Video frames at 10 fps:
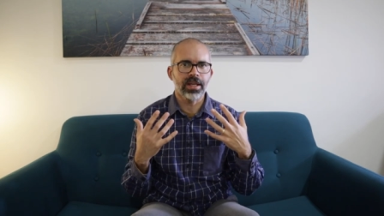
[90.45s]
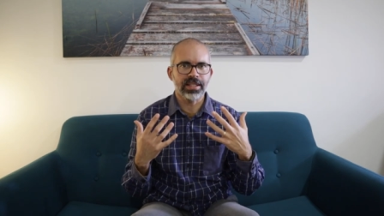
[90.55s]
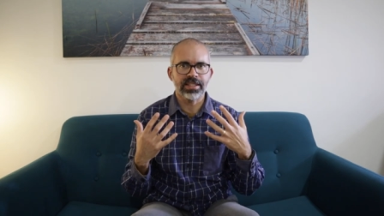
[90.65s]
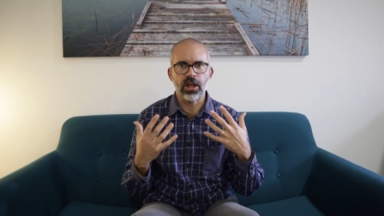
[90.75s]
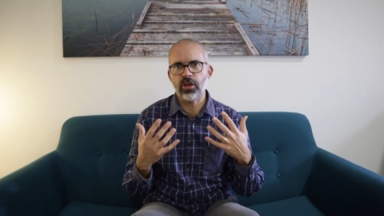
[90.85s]
el
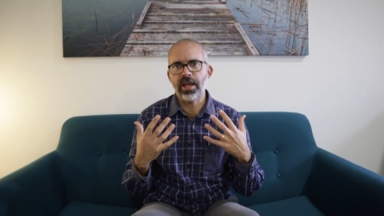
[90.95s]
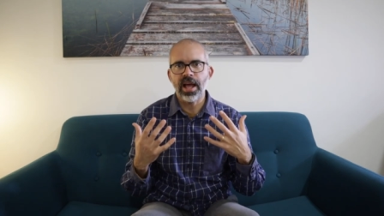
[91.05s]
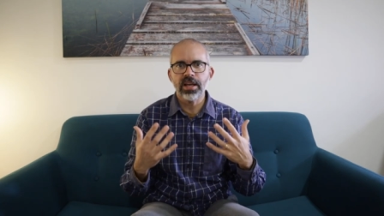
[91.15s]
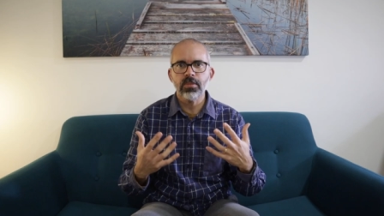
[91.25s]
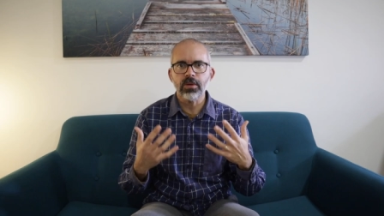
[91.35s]
estado de
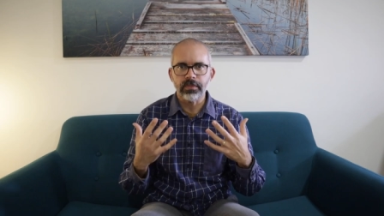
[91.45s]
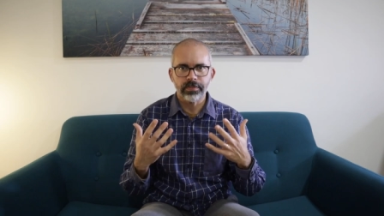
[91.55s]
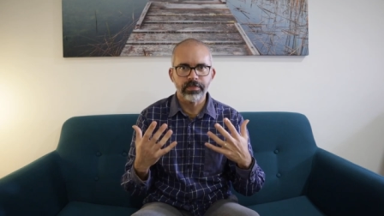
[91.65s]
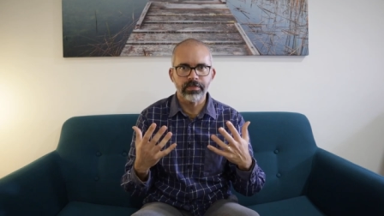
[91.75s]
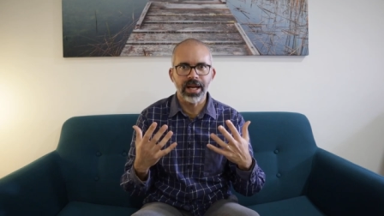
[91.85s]
ánimo,
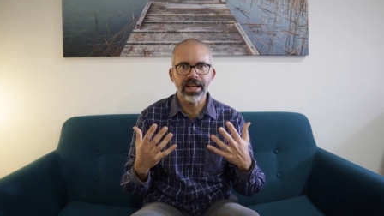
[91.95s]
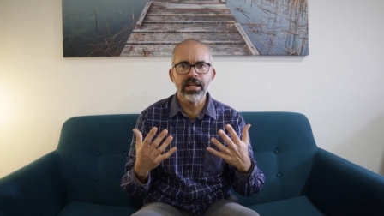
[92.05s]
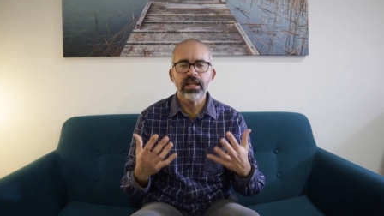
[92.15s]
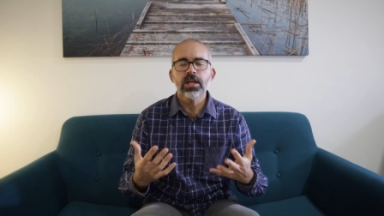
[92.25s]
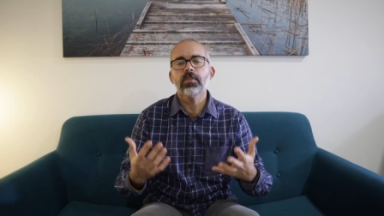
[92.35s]
¿vale?